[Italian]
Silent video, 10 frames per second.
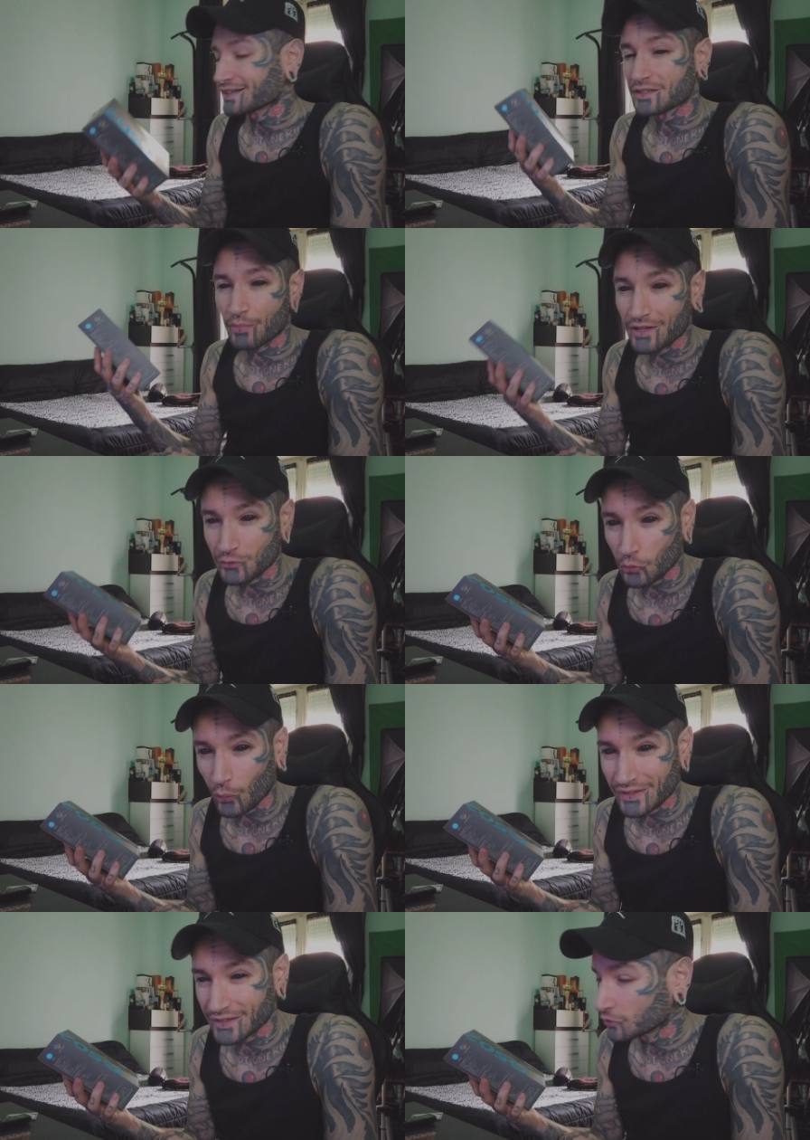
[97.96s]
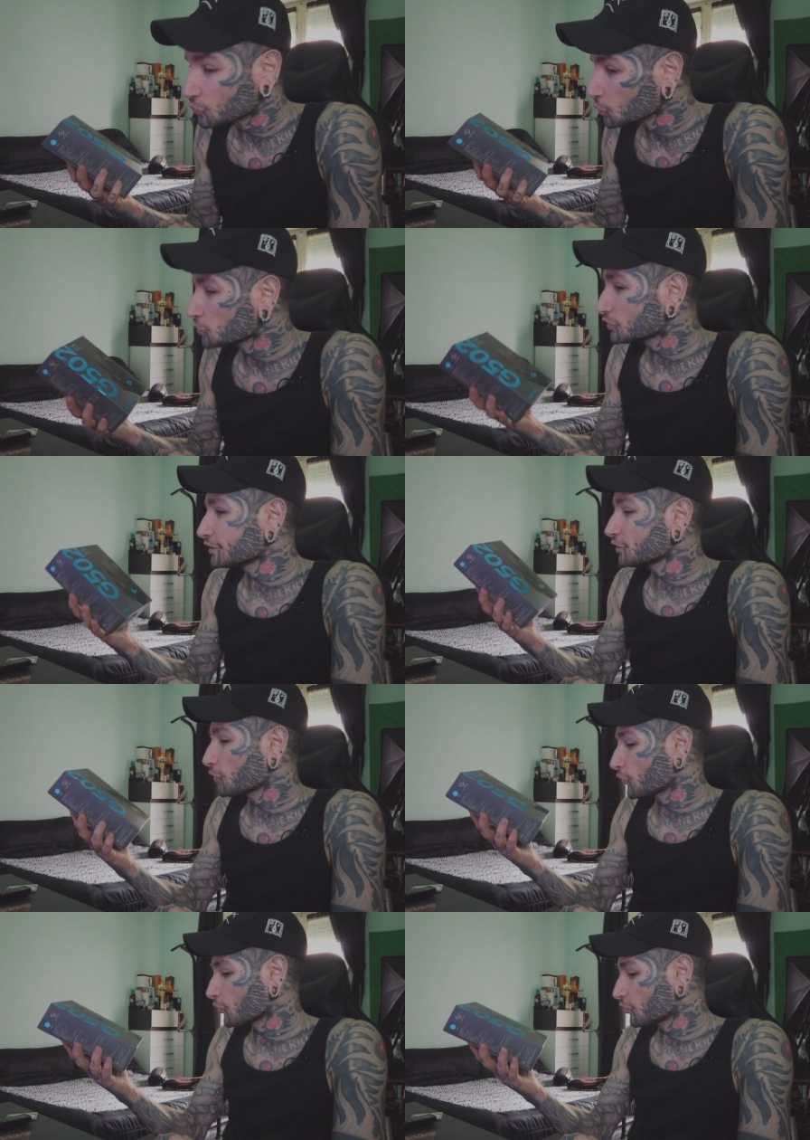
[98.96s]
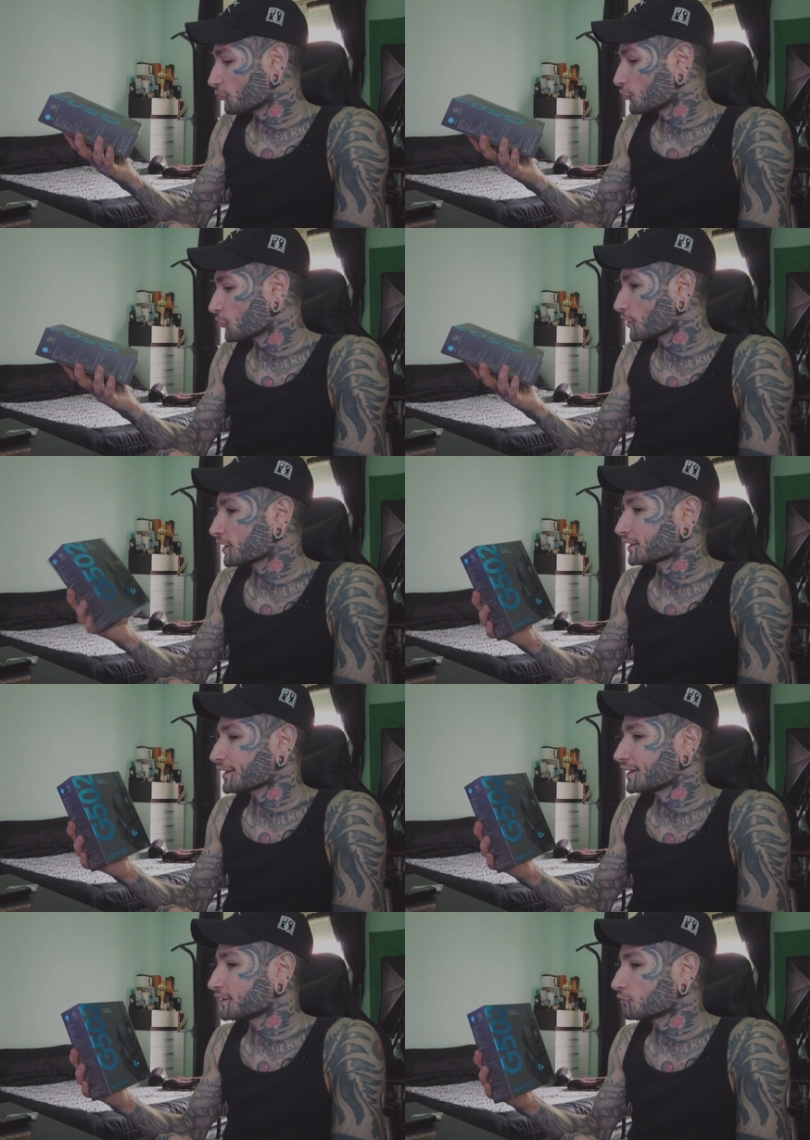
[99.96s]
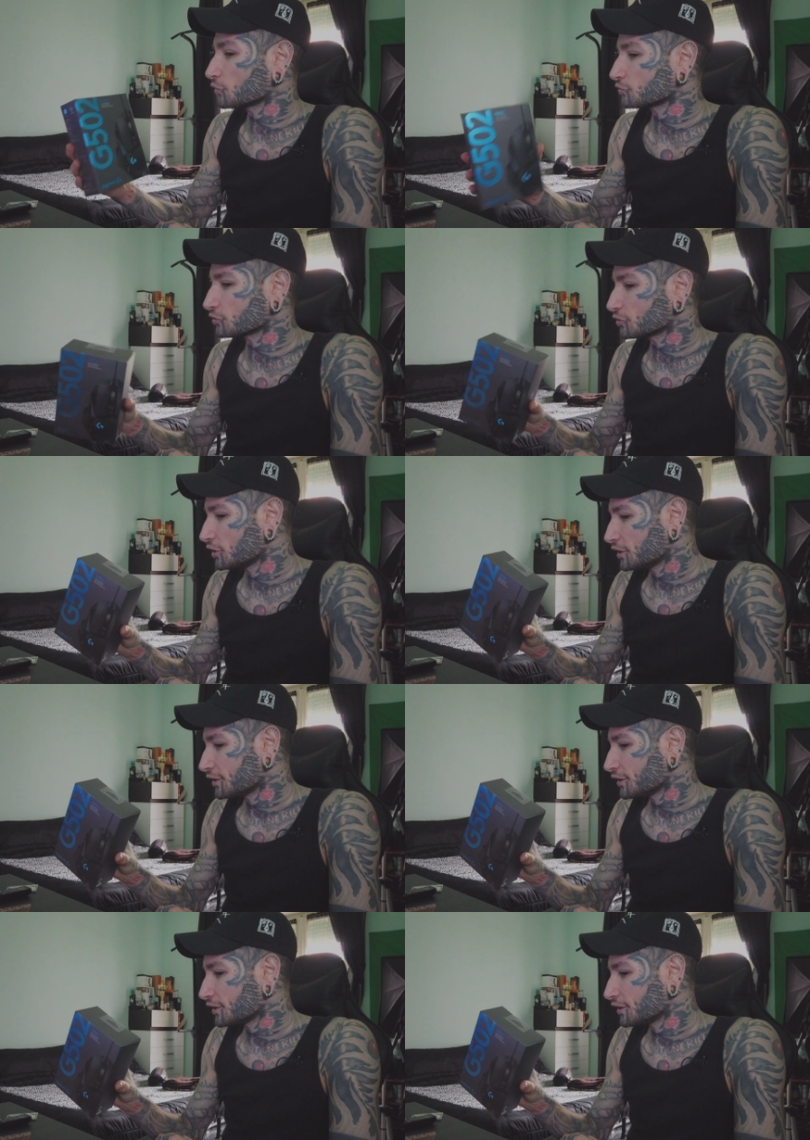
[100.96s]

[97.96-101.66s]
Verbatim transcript: anzi penso quasi tutti o comunque chi è nel mondo